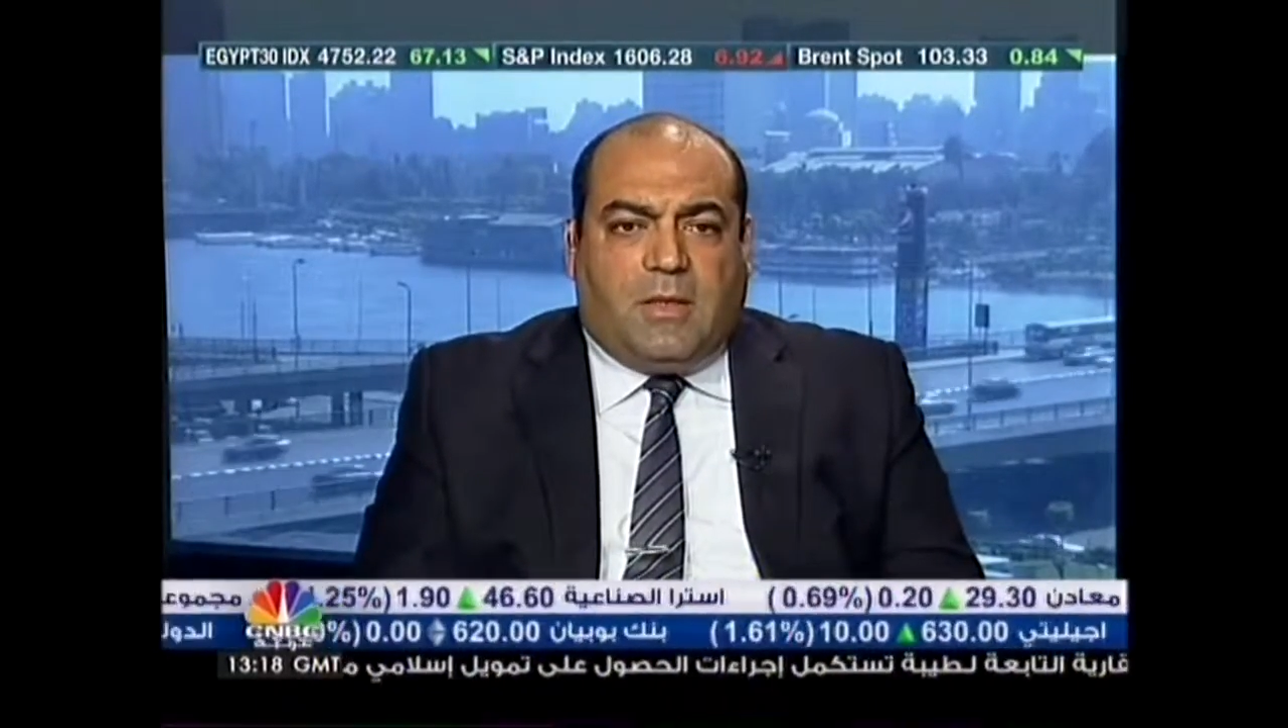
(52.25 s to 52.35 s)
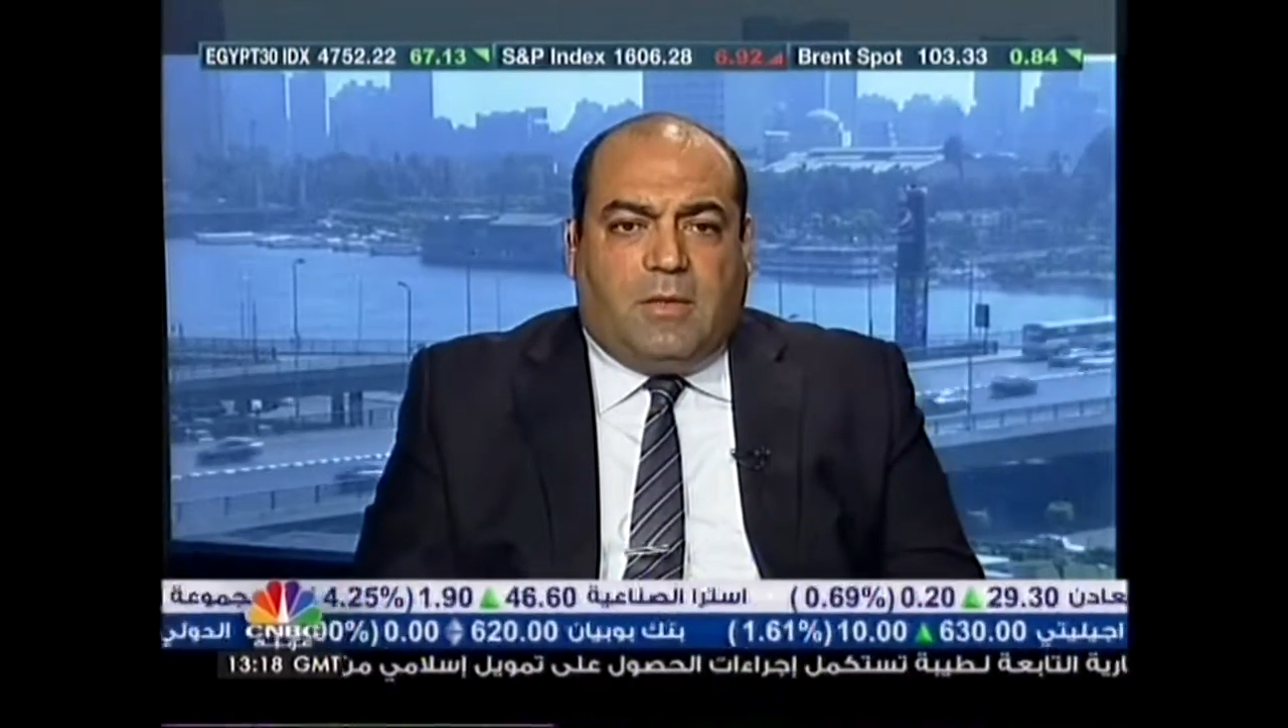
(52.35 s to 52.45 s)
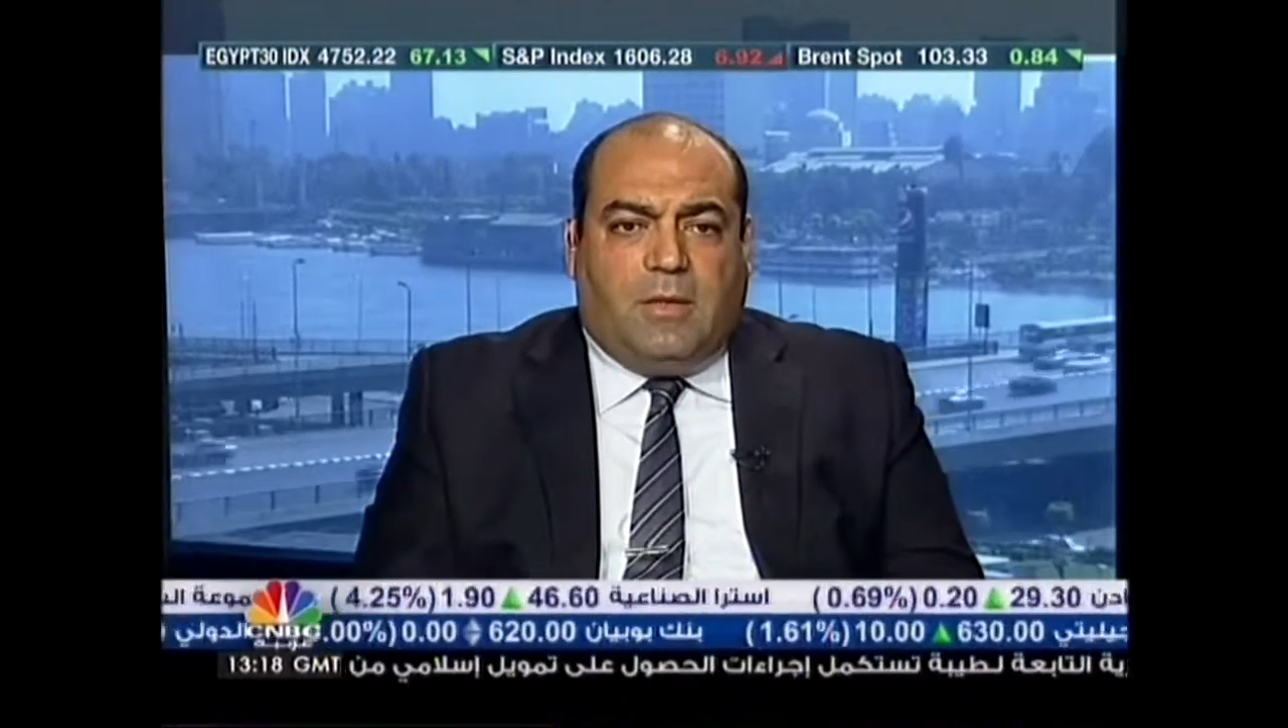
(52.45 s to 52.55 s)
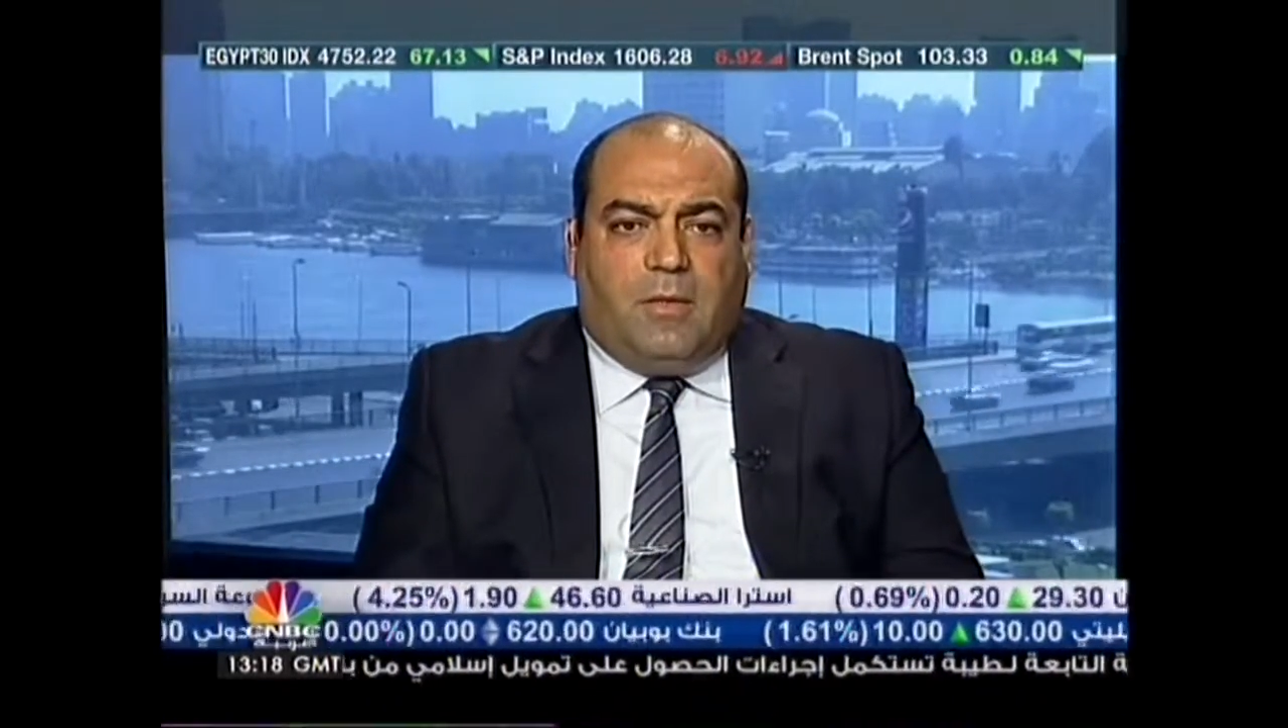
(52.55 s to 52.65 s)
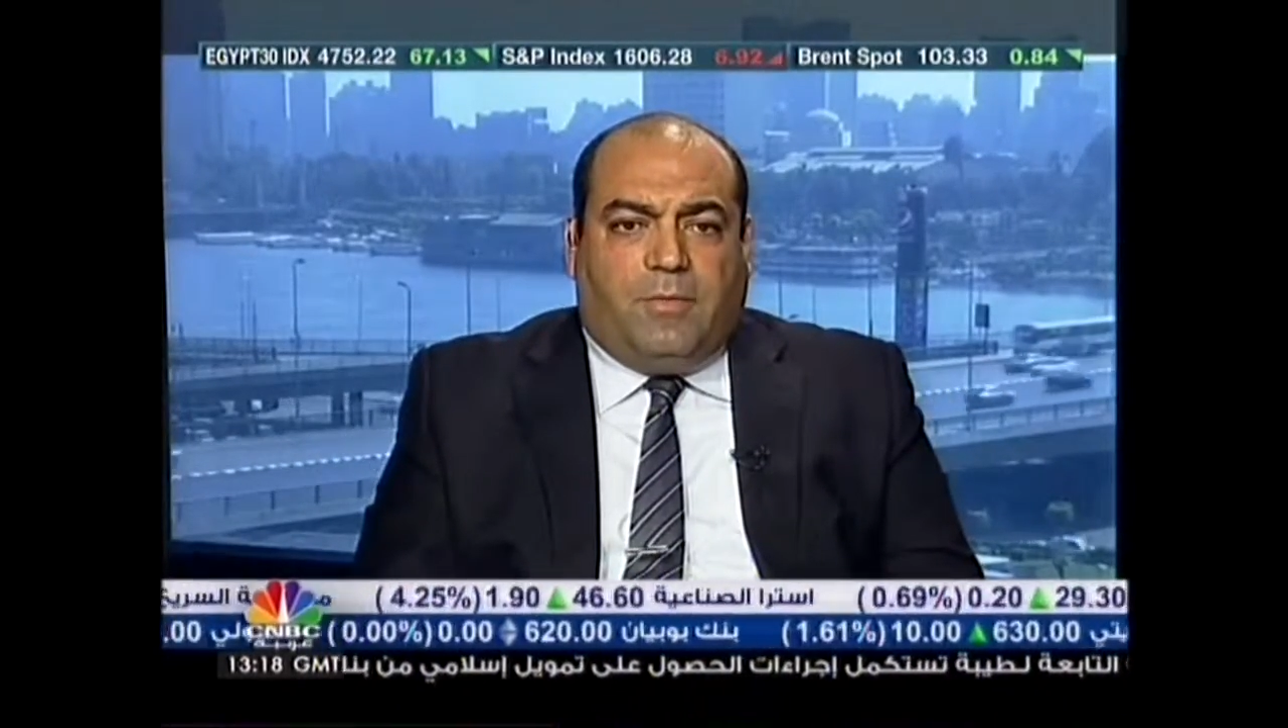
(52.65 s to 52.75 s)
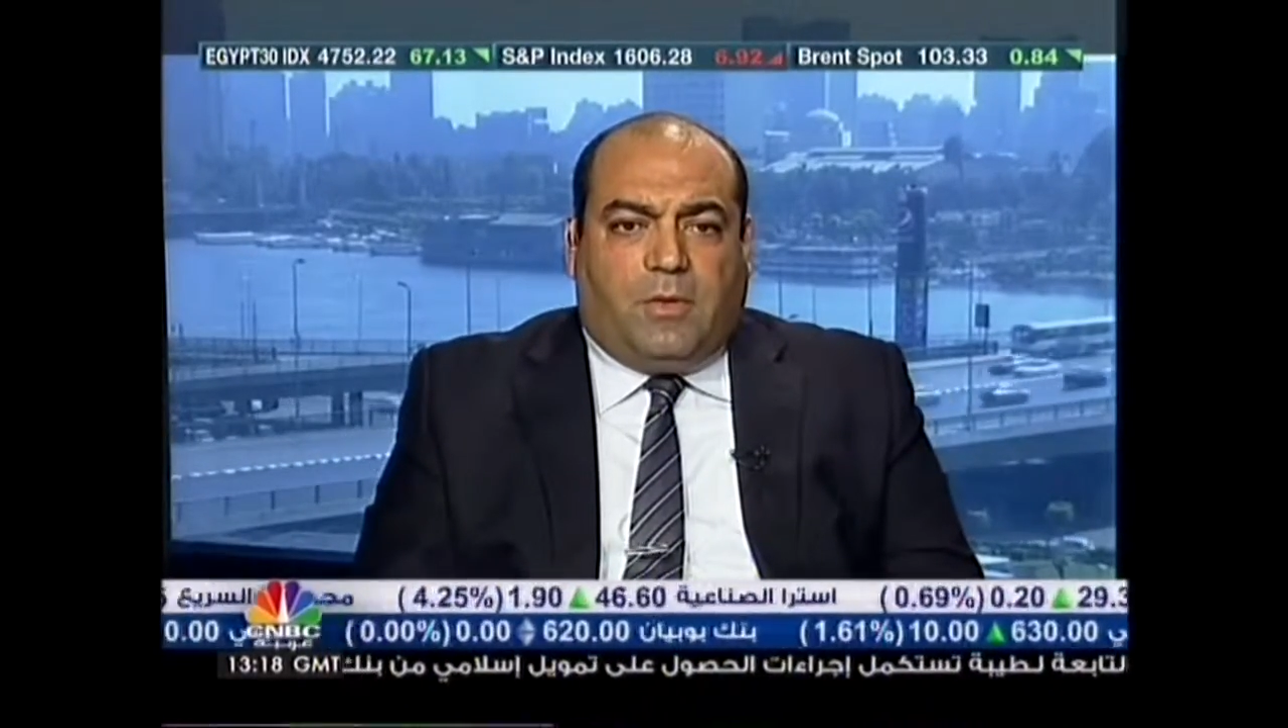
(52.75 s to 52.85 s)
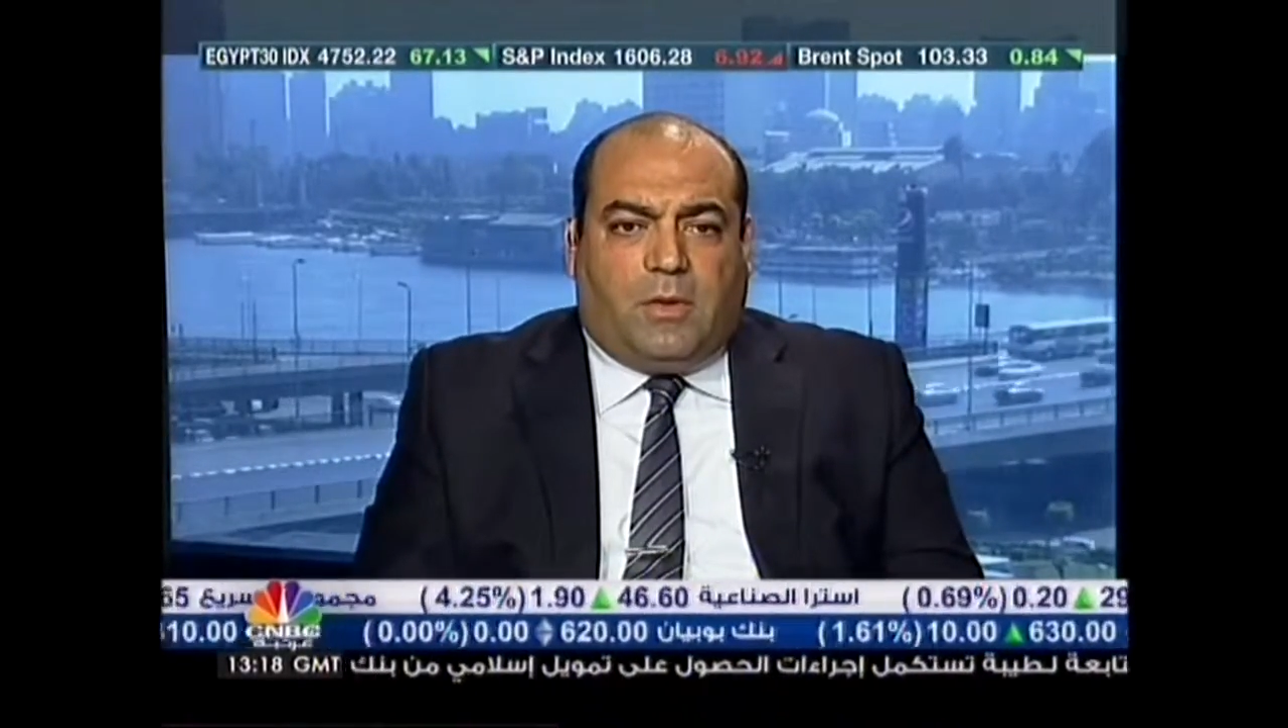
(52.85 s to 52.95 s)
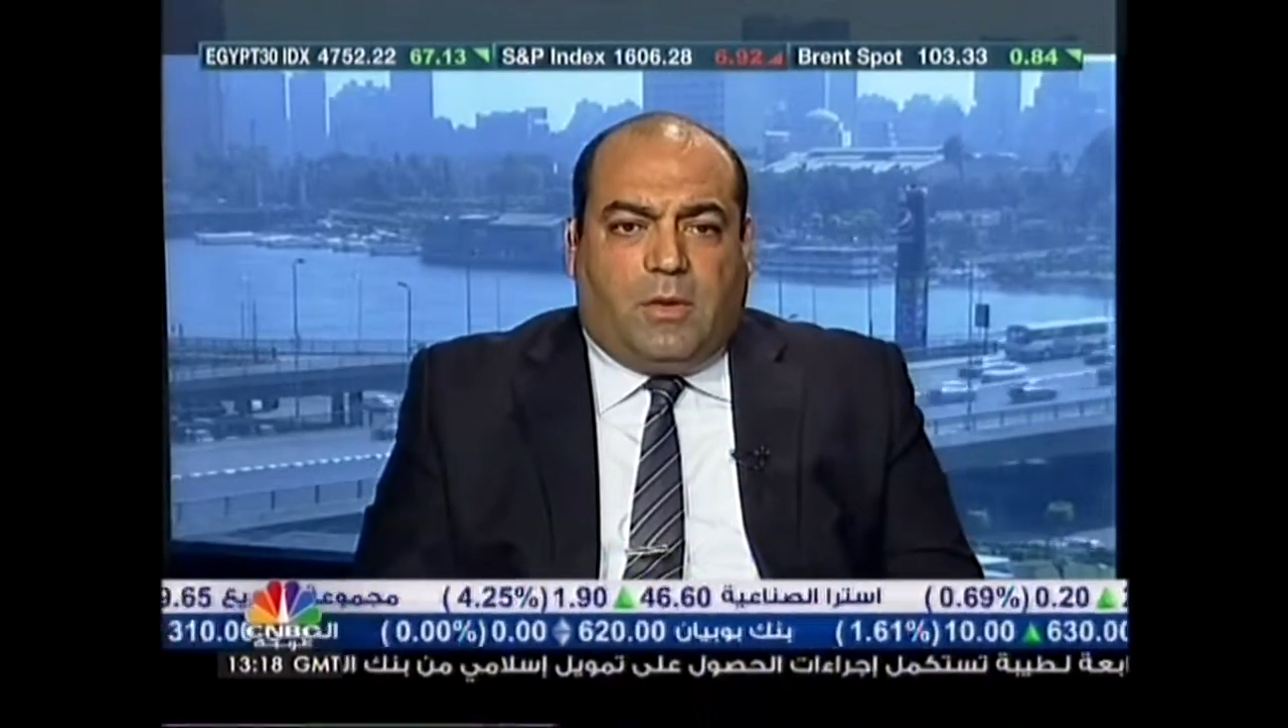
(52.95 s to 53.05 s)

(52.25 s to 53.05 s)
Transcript: خلال الفتره